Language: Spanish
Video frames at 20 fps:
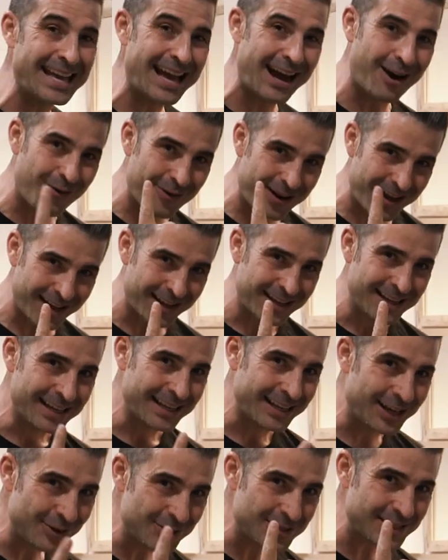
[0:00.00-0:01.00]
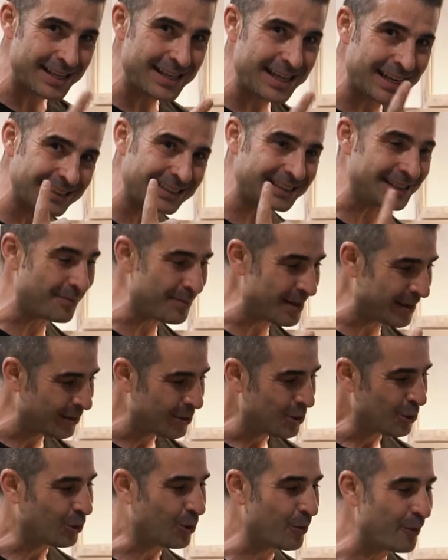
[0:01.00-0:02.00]
Y ahora quiero enseñarte también
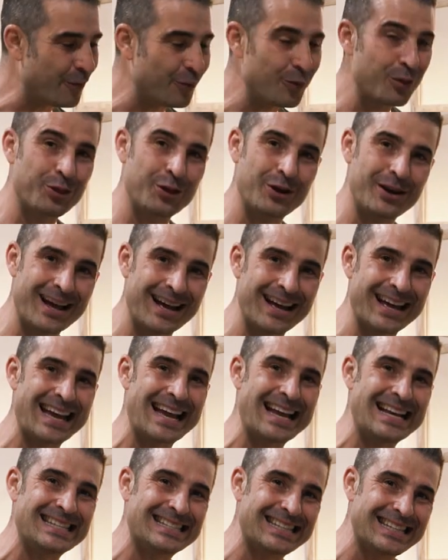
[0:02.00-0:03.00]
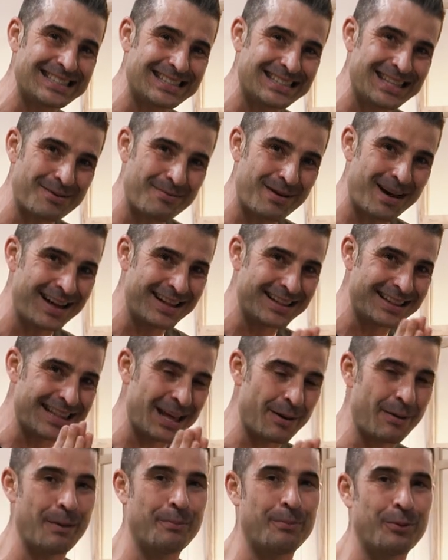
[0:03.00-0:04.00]
cómo funciona el sistema
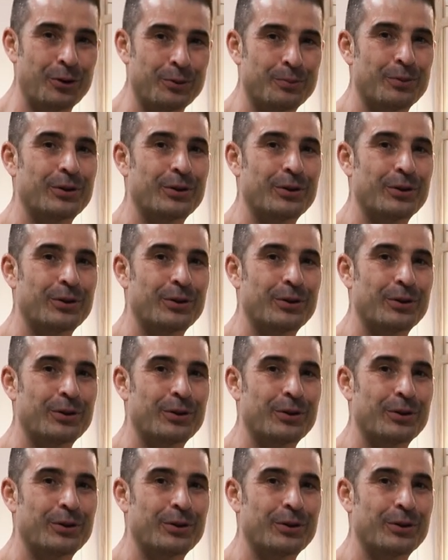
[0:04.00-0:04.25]
de vapor,